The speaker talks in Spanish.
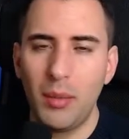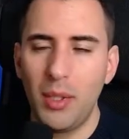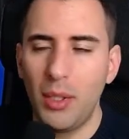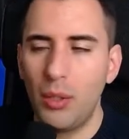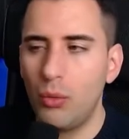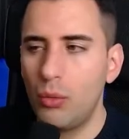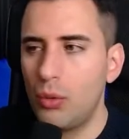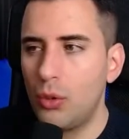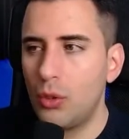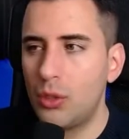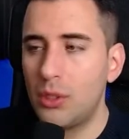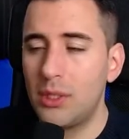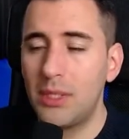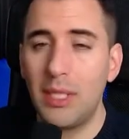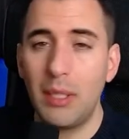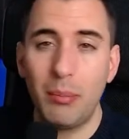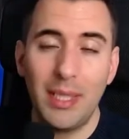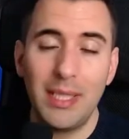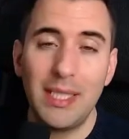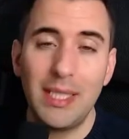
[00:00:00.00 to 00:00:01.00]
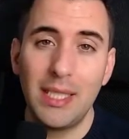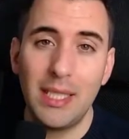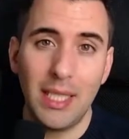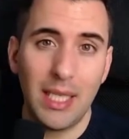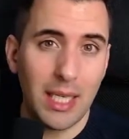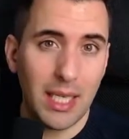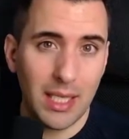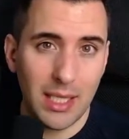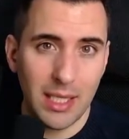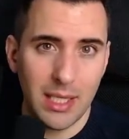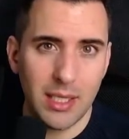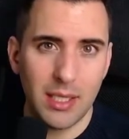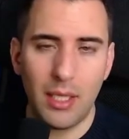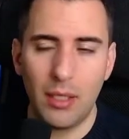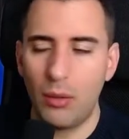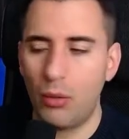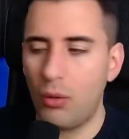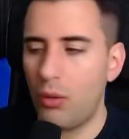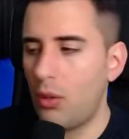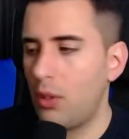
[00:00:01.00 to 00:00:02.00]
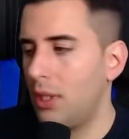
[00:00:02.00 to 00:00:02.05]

minutos, depende del registrador.